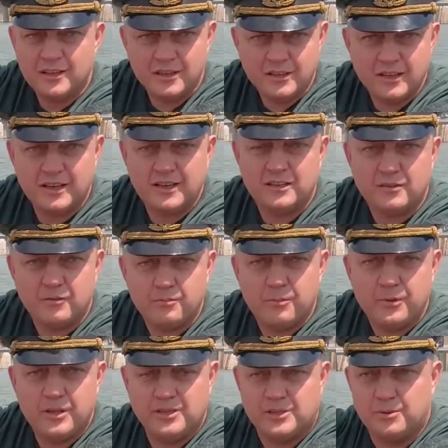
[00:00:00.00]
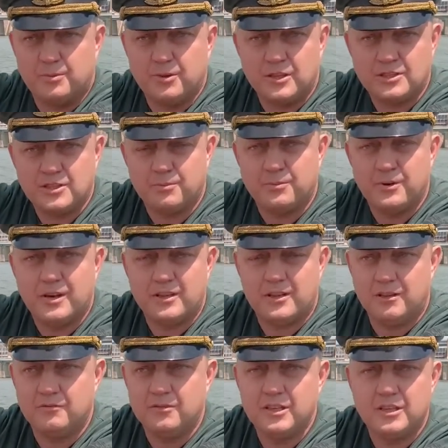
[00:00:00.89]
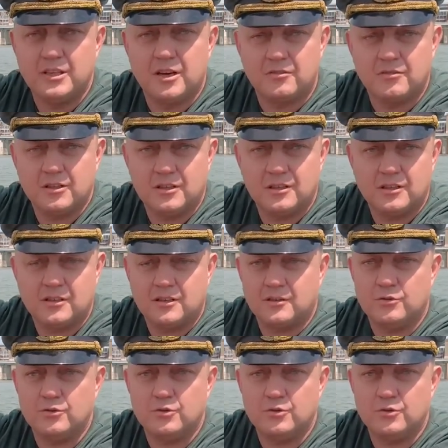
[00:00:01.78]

и на этом, в принципе, наша партия выигрывала. Да?